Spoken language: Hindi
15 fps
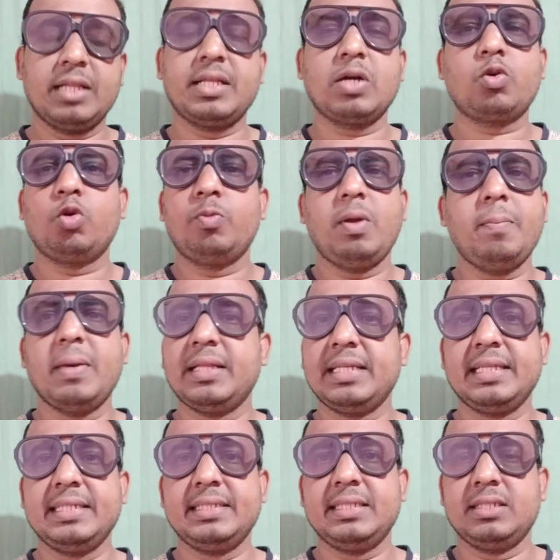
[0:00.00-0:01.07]
and there could be
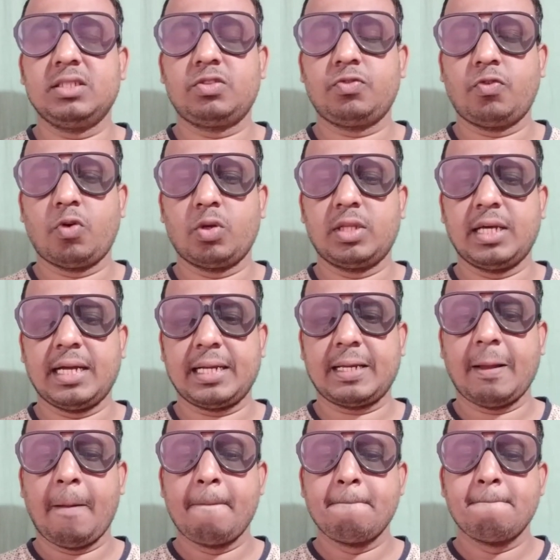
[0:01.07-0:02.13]
many reasons for
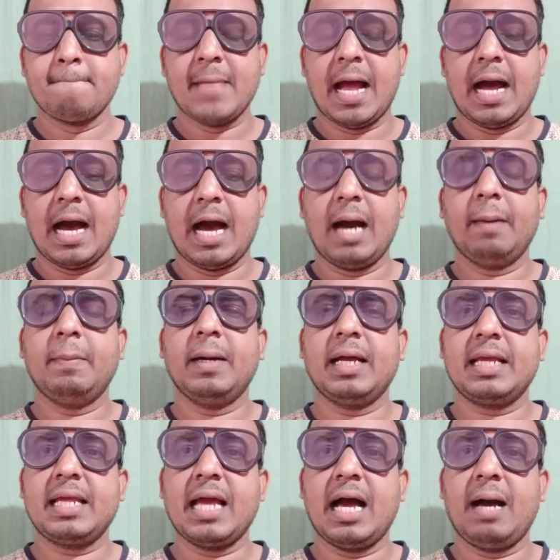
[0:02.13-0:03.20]
that. अब
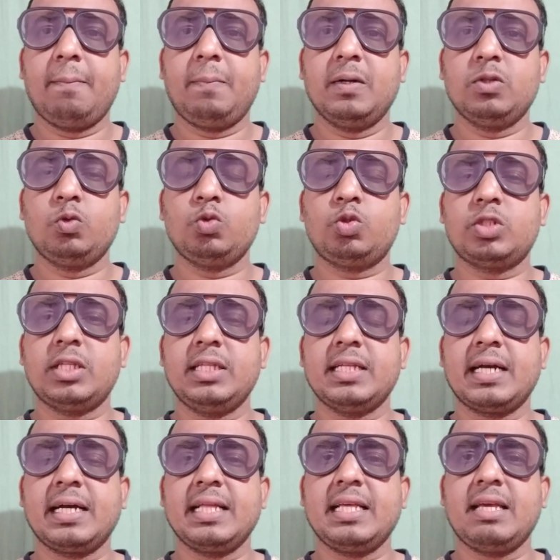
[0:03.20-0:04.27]
यहाँ पर दूसरे दिन
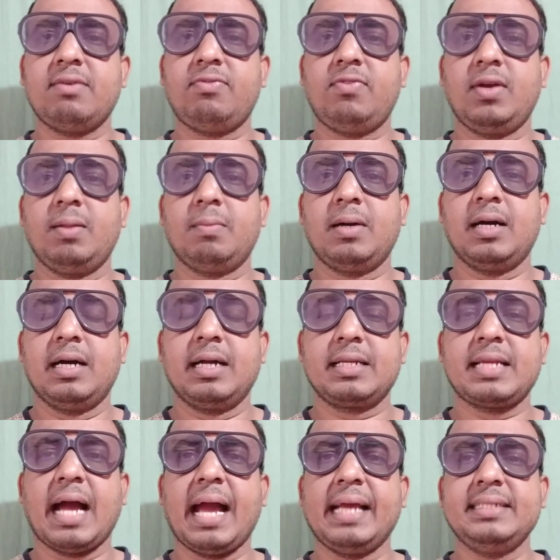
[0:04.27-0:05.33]
अगर ये फिल्म
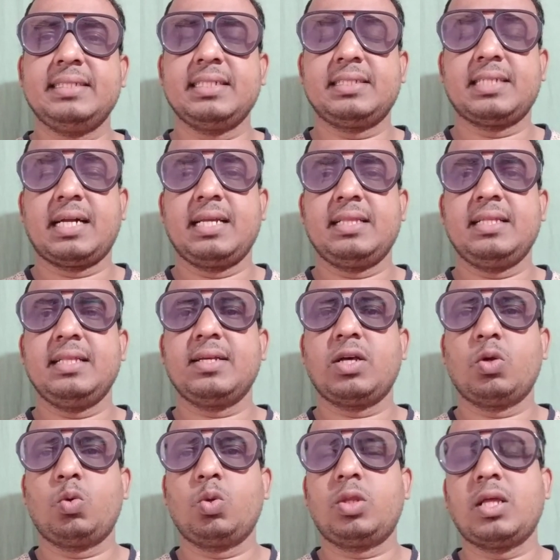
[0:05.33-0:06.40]
ढाई से साढ़े तीन
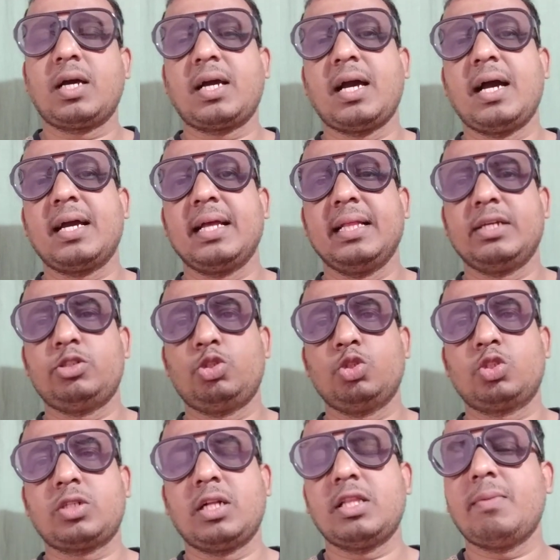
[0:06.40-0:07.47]
करोड़ तक का कलेक्शन
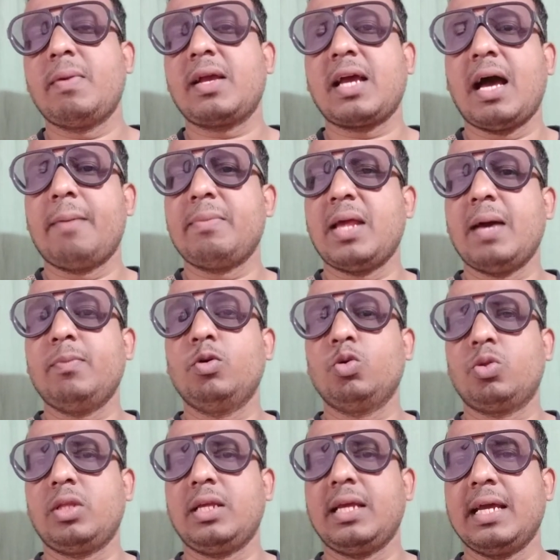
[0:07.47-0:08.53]
करने में कामयाब
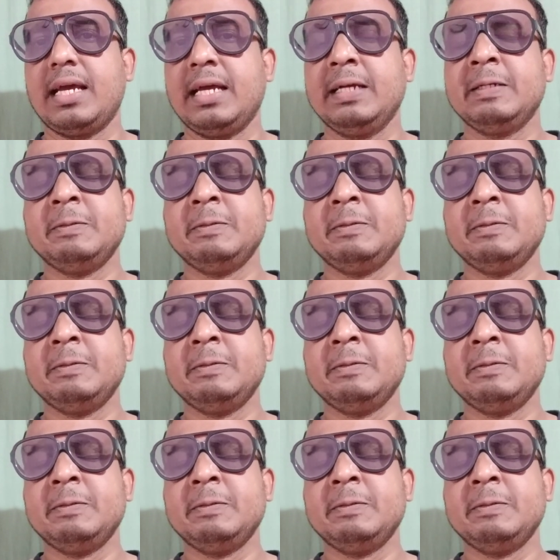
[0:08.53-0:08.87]
होती है